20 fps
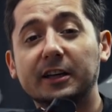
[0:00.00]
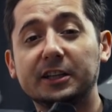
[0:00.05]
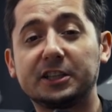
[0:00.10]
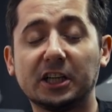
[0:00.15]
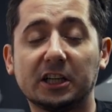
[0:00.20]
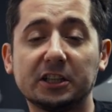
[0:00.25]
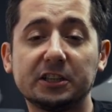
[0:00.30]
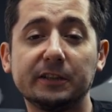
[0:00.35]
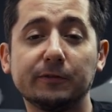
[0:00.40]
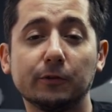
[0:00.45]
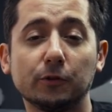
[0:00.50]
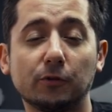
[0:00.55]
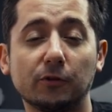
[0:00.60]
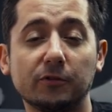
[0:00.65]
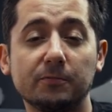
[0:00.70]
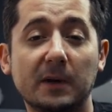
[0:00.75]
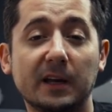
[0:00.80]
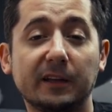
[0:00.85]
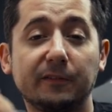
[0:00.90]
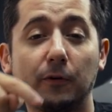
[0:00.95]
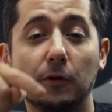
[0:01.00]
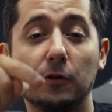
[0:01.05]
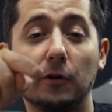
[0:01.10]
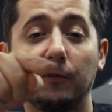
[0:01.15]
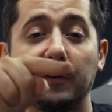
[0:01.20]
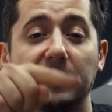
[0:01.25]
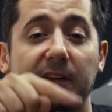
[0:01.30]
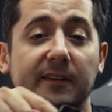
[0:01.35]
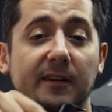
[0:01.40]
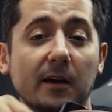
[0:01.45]
charger votre smartphone.
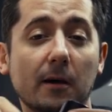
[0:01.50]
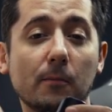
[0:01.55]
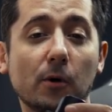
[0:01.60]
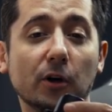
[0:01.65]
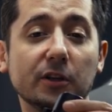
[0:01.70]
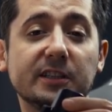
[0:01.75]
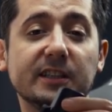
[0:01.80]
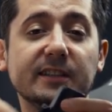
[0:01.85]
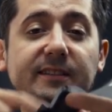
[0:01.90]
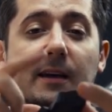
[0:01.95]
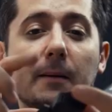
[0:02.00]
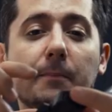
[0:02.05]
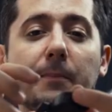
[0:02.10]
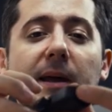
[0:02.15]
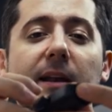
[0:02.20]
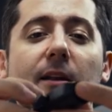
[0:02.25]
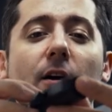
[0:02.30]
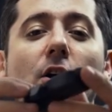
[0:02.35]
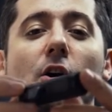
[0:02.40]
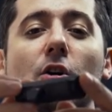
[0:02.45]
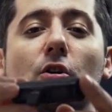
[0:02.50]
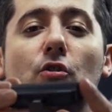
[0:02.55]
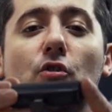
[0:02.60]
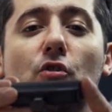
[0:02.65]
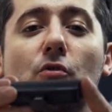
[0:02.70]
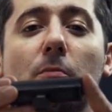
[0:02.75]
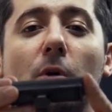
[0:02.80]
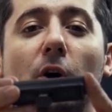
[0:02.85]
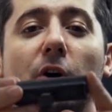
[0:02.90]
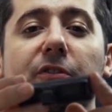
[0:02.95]
En fait, c'est un mode qu'ils appellent
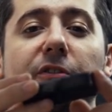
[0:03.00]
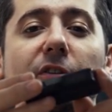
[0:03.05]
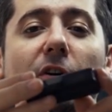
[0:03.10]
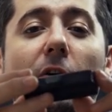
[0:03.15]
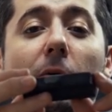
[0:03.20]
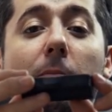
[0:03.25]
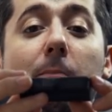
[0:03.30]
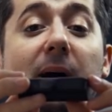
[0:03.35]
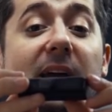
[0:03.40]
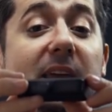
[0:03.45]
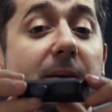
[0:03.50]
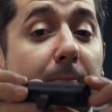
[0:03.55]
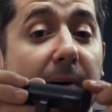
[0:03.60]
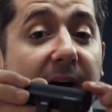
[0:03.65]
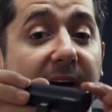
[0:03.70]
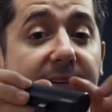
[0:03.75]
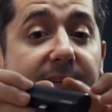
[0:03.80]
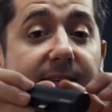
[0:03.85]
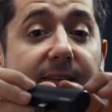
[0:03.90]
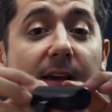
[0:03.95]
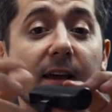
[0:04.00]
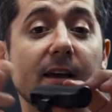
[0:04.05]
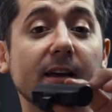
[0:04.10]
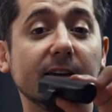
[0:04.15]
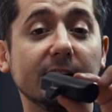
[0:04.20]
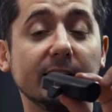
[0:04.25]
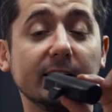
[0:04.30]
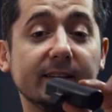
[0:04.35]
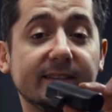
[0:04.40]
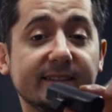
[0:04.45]
le mode euh, bypass,
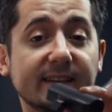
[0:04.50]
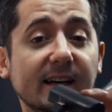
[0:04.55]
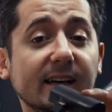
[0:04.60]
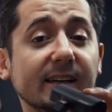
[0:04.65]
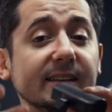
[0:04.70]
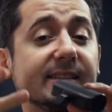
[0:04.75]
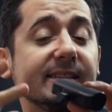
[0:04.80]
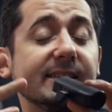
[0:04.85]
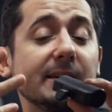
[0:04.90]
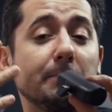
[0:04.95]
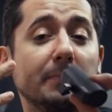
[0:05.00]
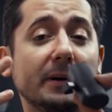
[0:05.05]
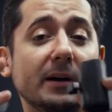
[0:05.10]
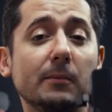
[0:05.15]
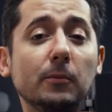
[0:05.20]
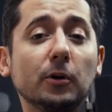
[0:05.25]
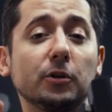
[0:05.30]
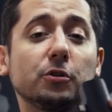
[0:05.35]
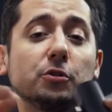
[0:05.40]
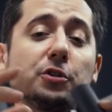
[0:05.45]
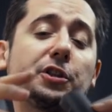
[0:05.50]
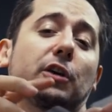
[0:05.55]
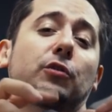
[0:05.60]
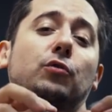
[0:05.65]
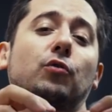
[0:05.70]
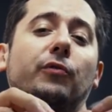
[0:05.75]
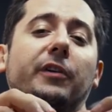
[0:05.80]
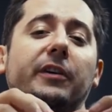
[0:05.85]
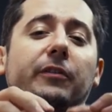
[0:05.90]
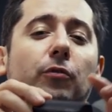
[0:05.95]
et ça, c'est pas un mode que j'ai
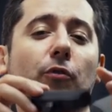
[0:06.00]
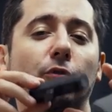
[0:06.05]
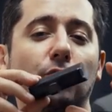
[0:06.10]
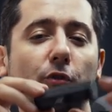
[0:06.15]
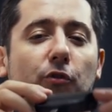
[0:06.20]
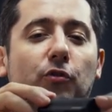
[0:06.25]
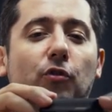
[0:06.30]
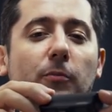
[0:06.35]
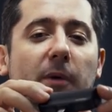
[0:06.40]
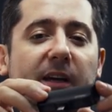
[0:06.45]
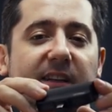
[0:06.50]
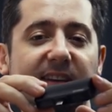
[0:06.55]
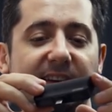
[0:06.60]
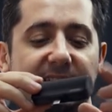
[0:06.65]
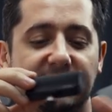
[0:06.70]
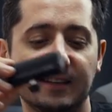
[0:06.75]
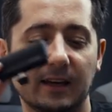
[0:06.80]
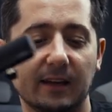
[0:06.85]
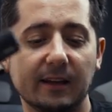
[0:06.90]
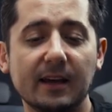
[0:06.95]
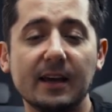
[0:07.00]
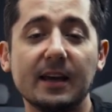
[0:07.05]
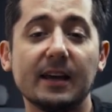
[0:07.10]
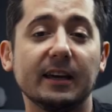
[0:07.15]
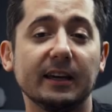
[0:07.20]
retrouvé sur d'autres batteries externes.